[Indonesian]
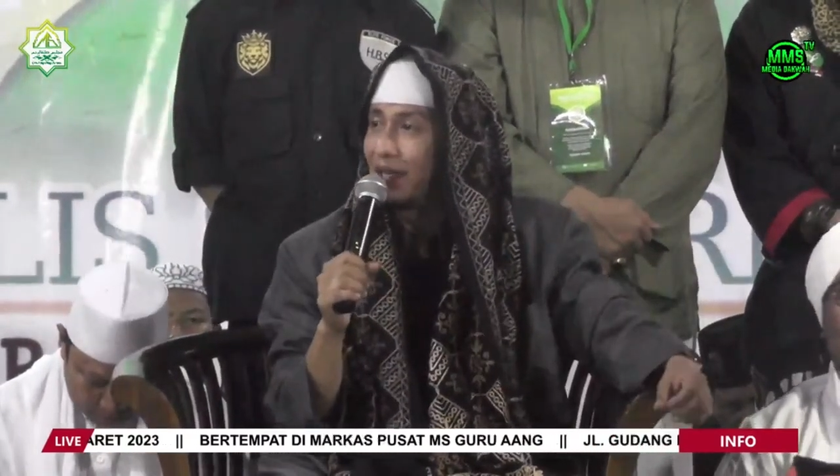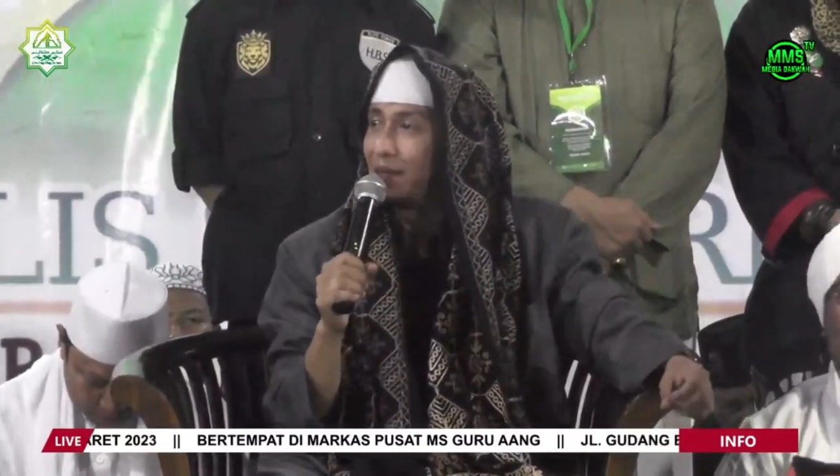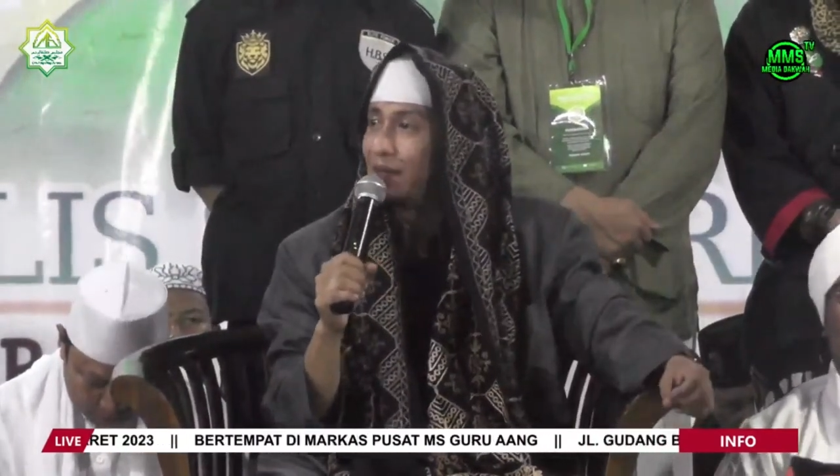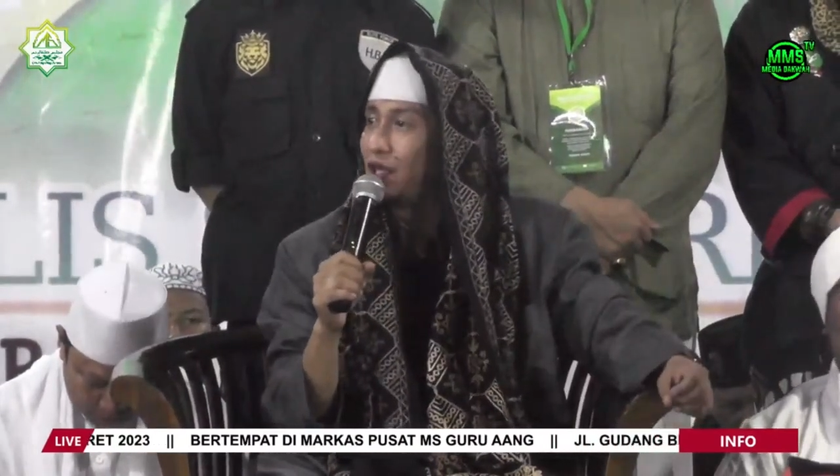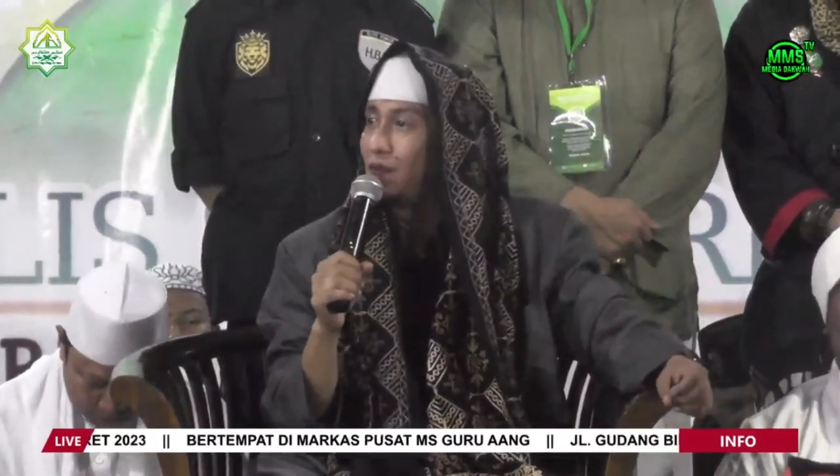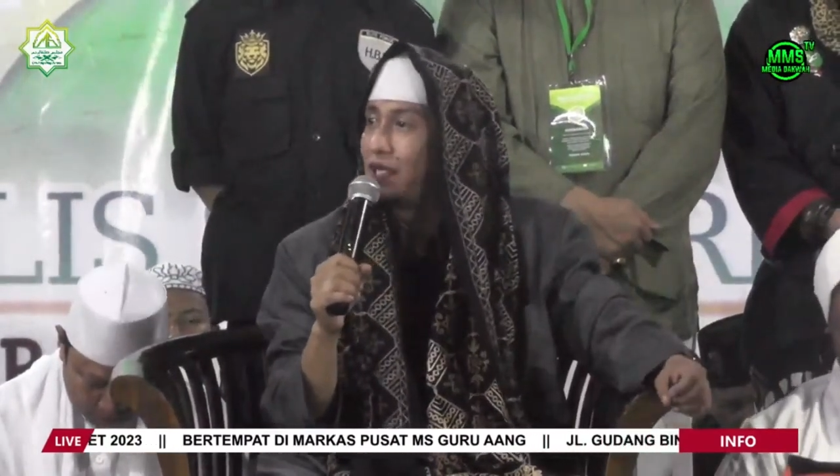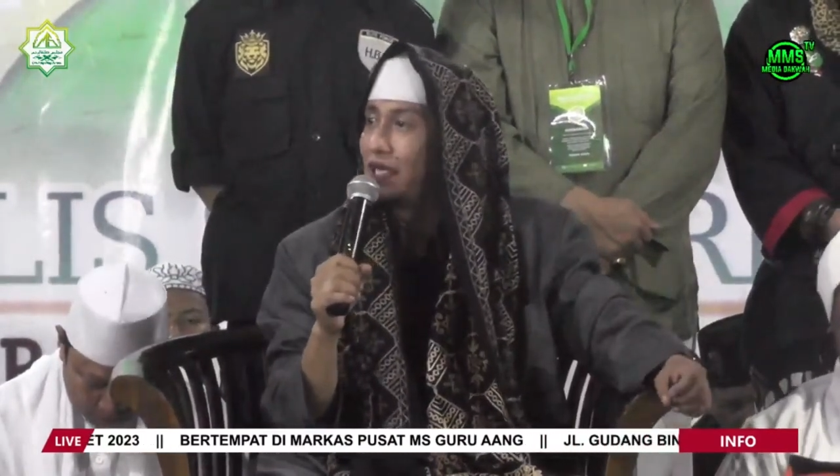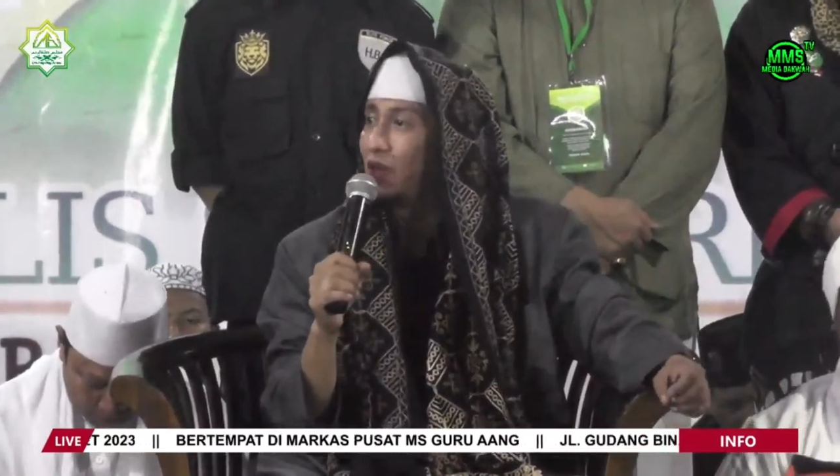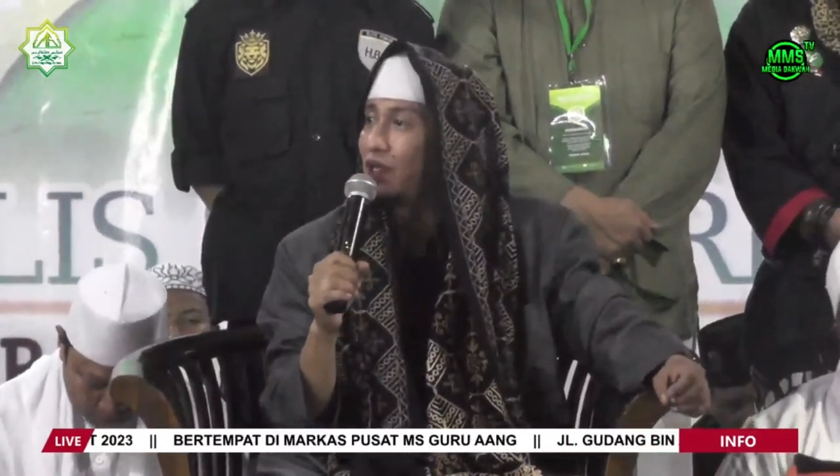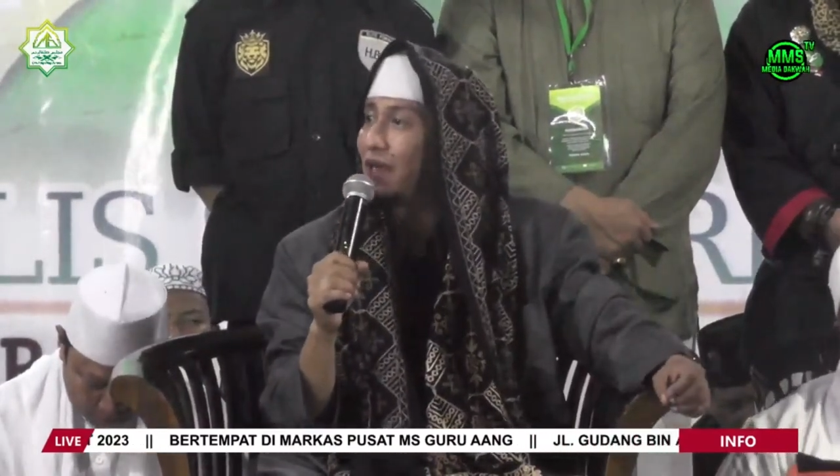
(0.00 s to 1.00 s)

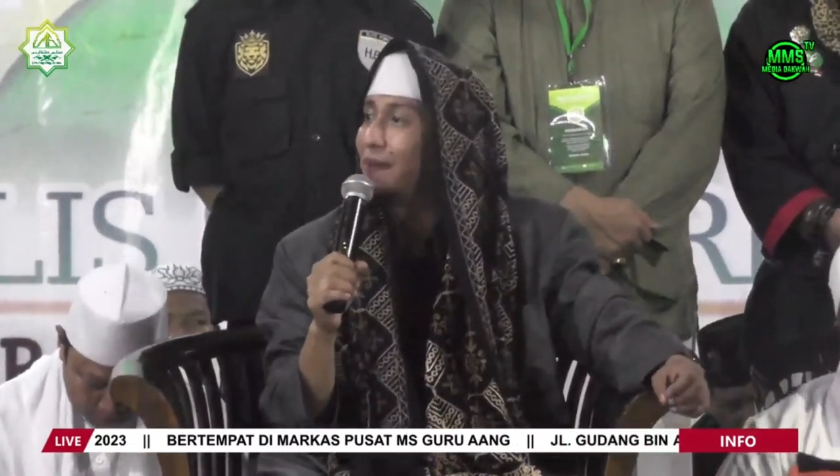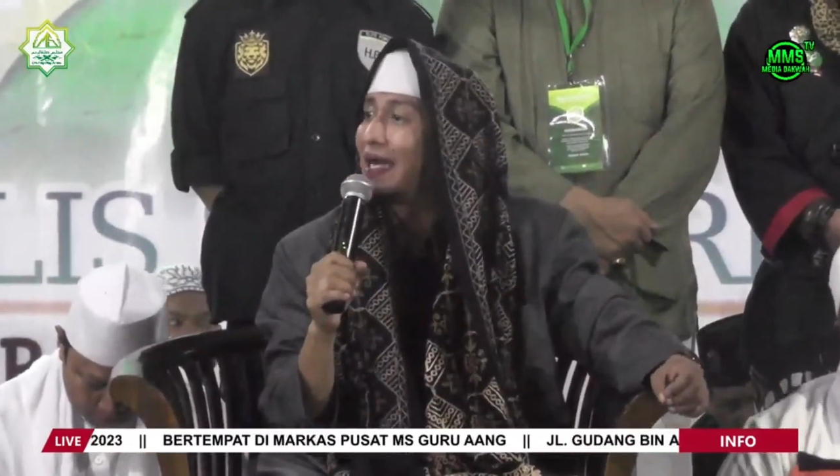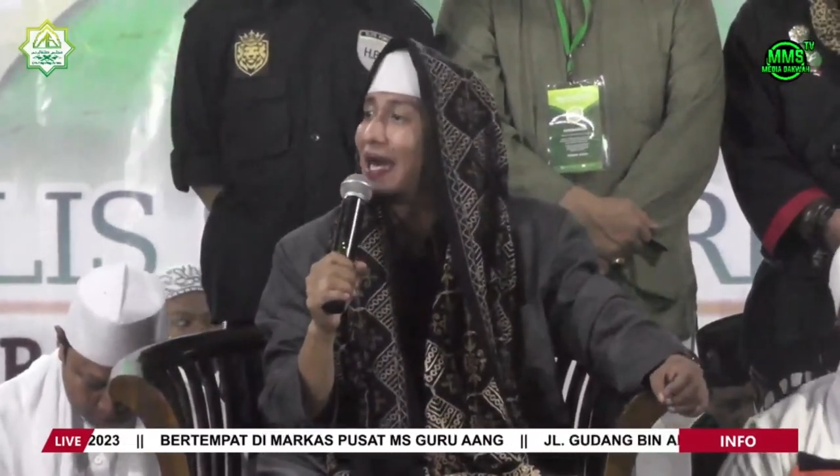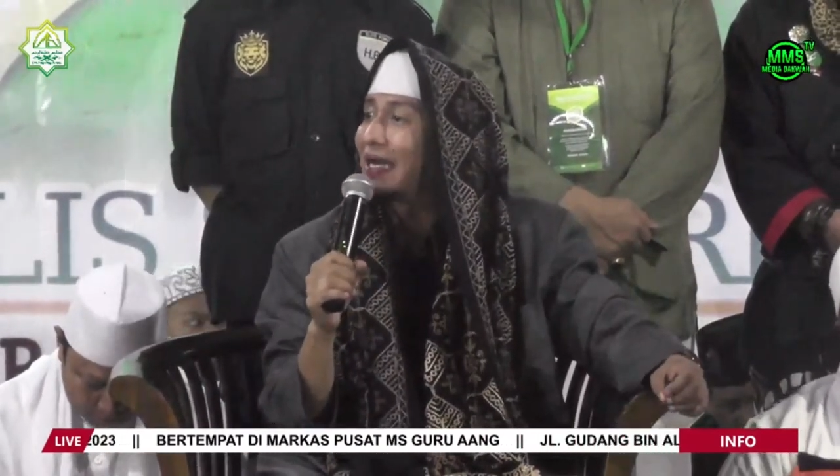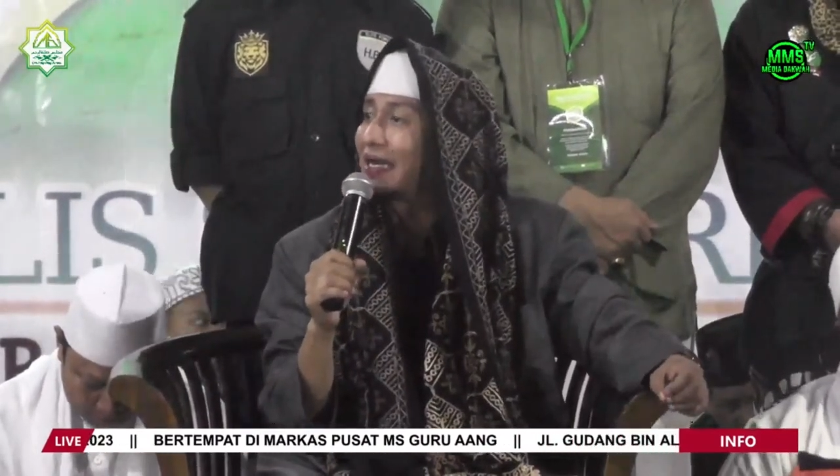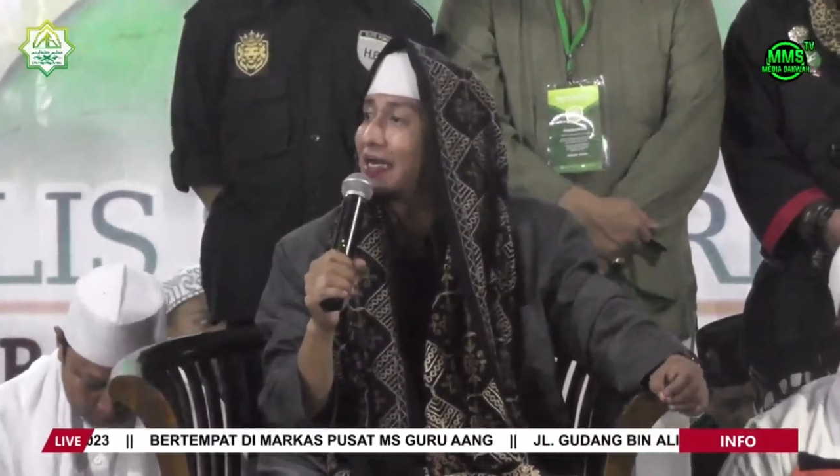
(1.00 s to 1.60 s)
beliau-beliau yang mengarang